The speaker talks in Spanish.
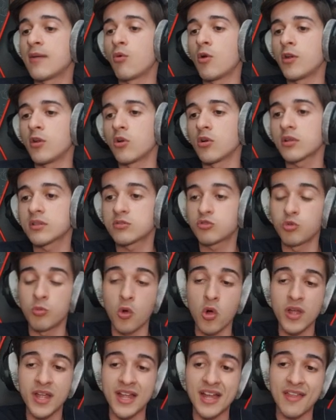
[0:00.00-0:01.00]
que bueno,
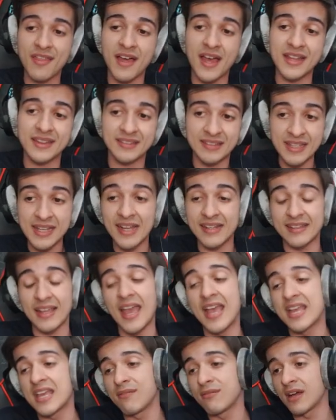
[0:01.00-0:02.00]
supongo que cada ticket
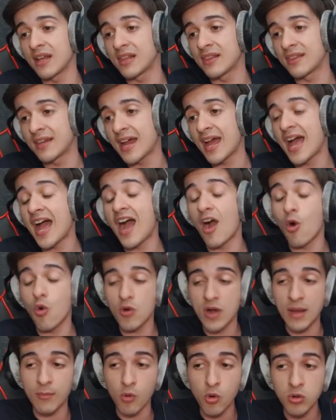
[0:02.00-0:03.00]
equivaldrá a
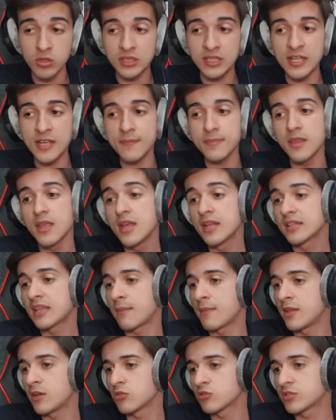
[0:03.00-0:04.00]
una multi,
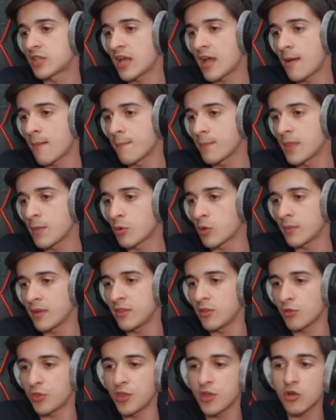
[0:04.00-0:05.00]
también nos dan de por
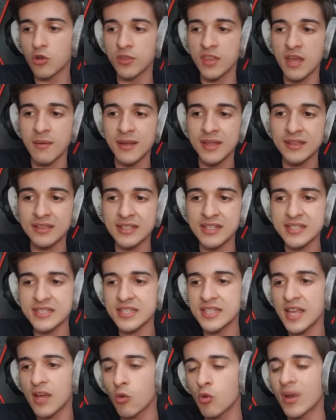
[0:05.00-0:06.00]
medio 5
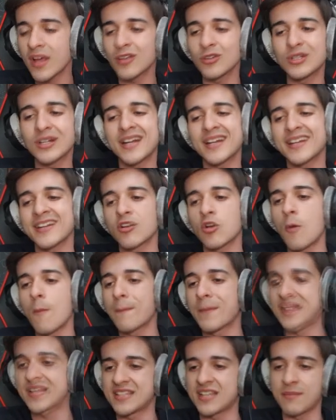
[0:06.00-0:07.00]
diamantes y alguna que otra
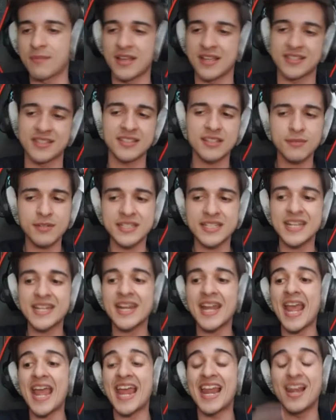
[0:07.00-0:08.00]
recompensa más. Este va a
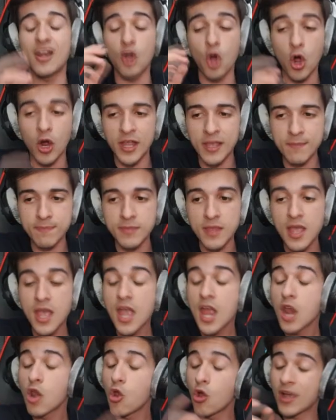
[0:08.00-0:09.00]
ser el login,
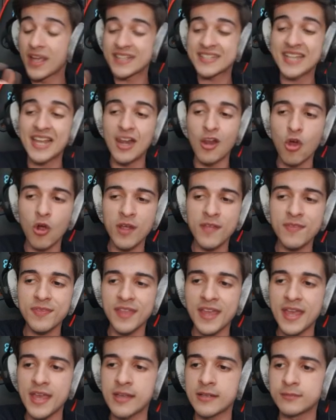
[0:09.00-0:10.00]
lo que es el
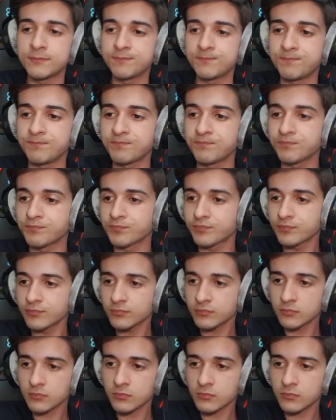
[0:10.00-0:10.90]
login de mm,